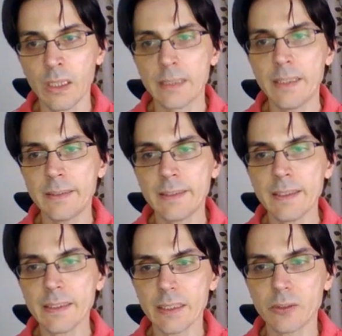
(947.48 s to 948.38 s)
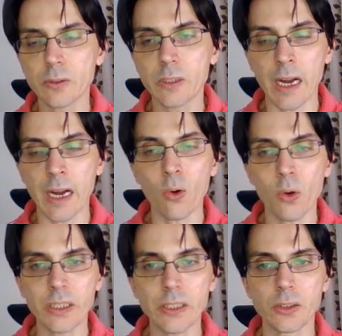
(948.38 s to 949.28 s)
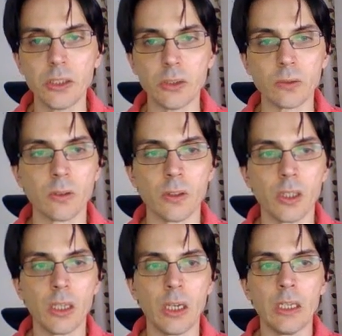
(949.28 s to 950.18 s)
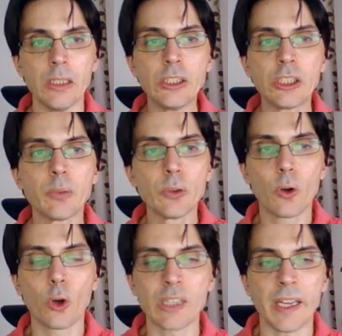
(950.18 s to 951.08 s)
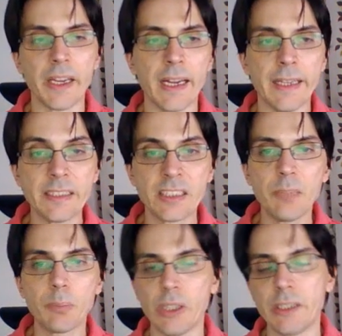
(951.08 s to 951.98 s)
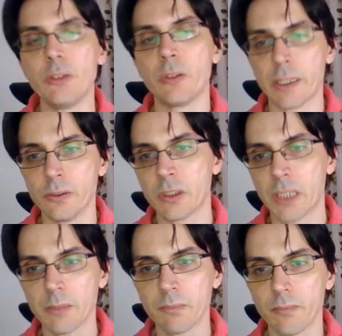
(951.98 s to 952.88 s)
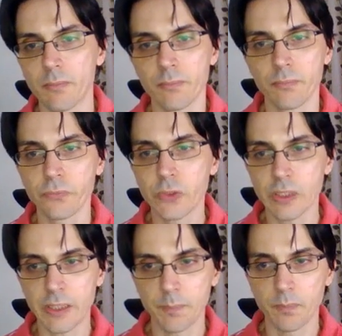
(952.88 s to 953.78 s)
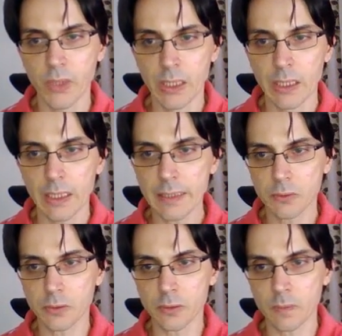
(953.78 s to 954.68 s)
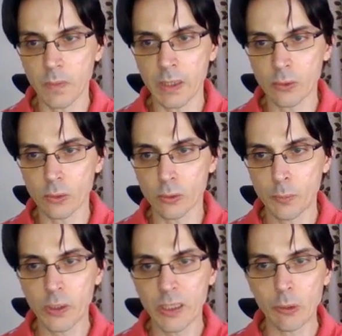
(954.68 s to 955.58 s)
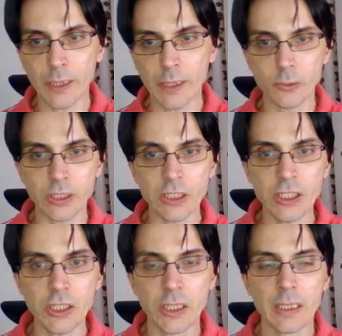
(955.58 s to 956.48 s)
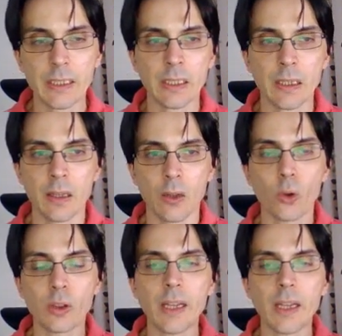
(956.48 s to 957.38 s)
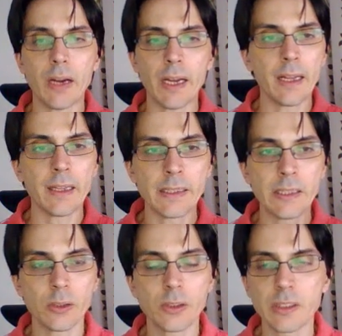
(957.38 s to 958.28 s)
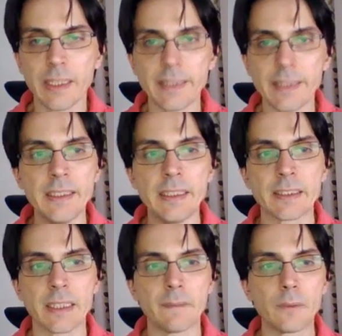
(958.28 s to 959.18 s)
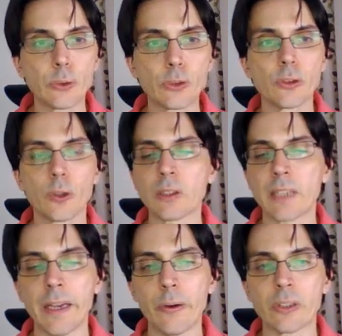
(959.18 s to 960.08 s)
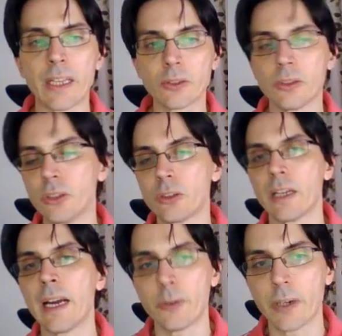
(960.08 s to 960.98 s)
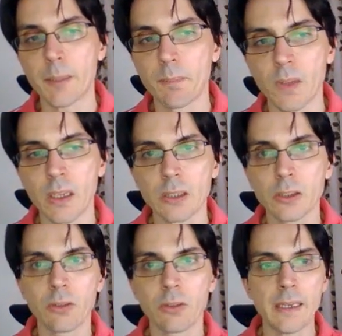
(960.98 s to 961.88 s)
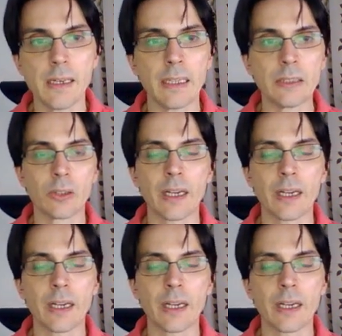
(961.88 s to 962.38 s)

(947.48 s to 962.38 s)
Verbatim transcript: で、探索空間が大きすぎると、一部の答えがスキップできるかどうかですね。あと、あとプログラムを書くときに、答えは一つだけでいいですか複数の答えを出す必要があるかそれはあの課